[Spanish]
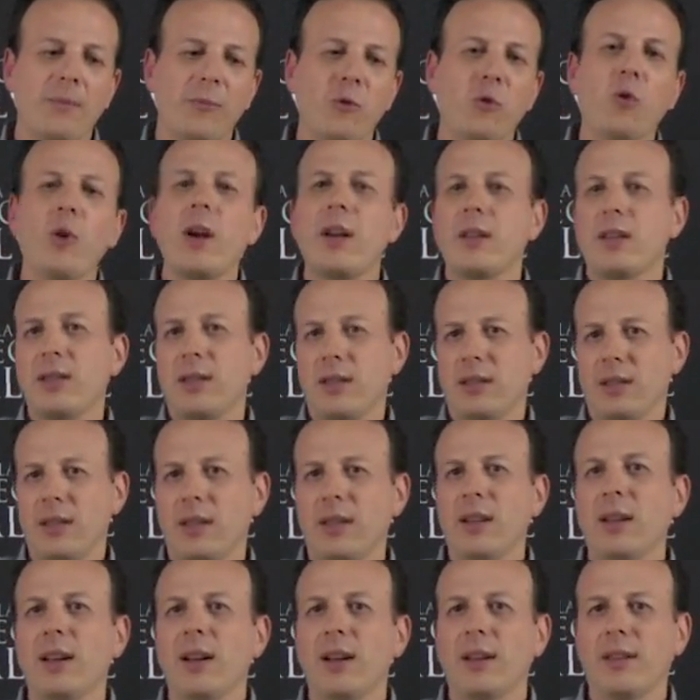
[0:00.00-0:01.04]
fuerzas que
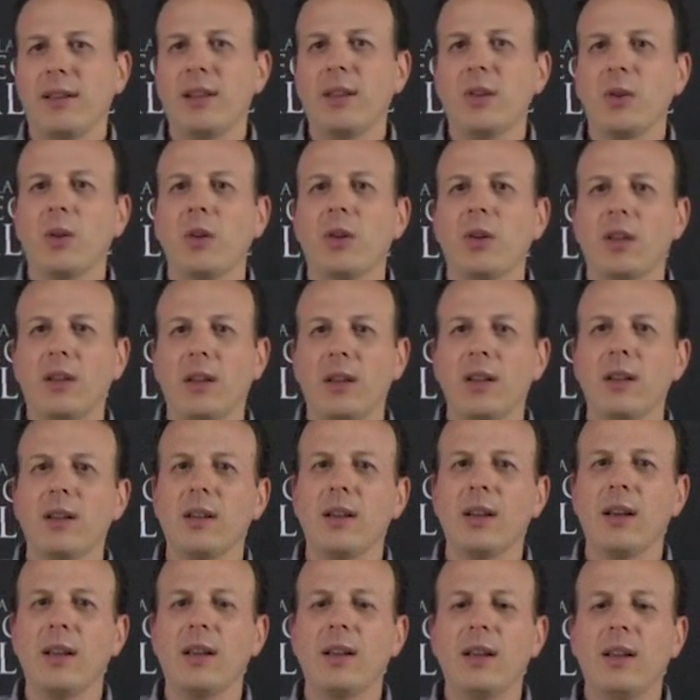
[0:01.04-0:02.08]
tiene alrededor de
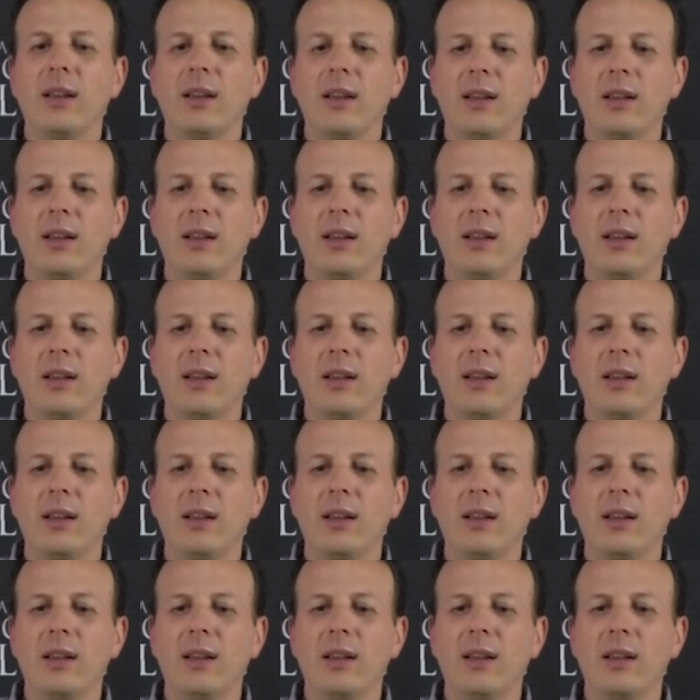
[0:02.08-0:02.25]
ella,